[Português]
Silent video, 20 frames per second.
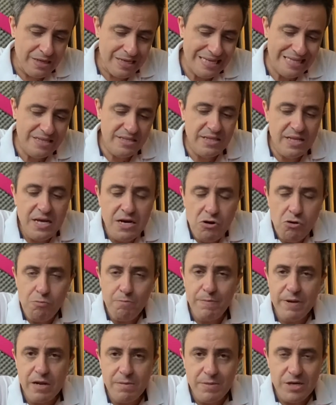não
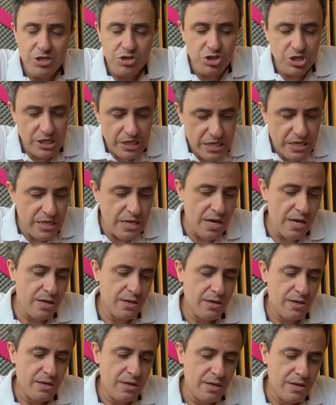permitiria
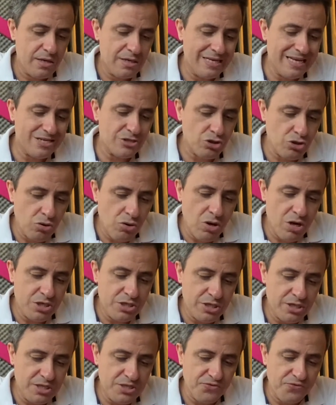que as
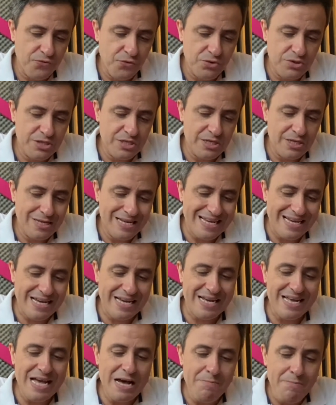lojas fossem
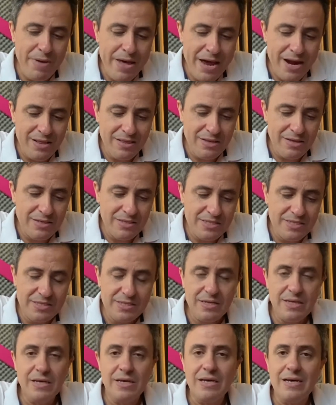reabertas
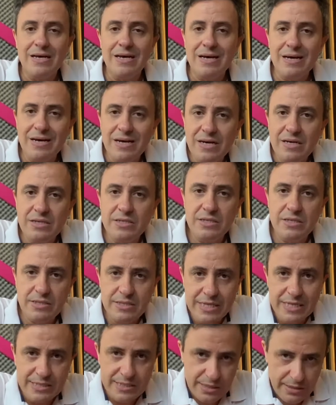antes
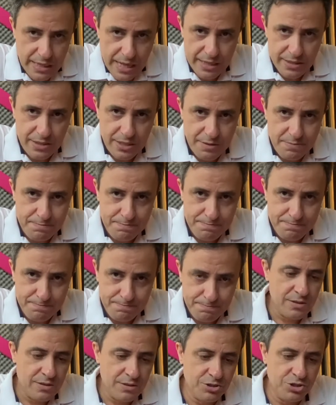dessa data.
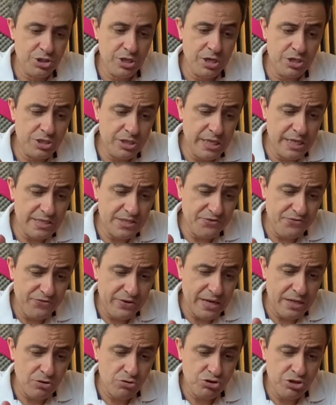Diante dessa
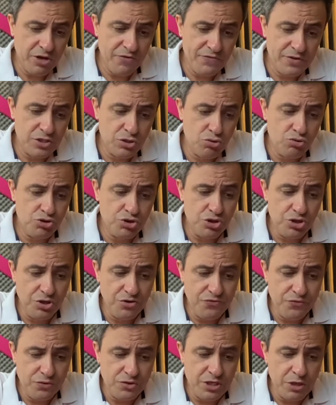fala do chefe
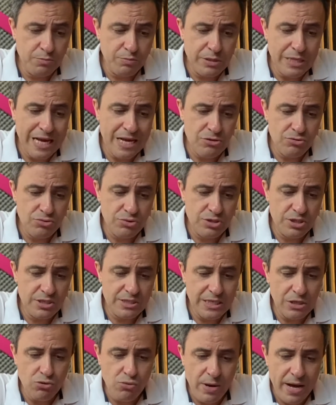executivo, os deputados
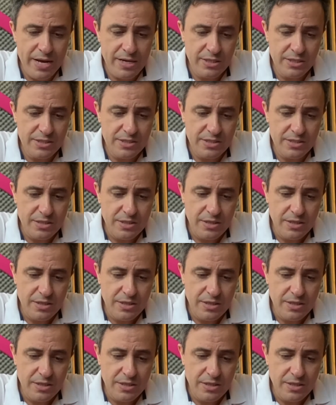estaduais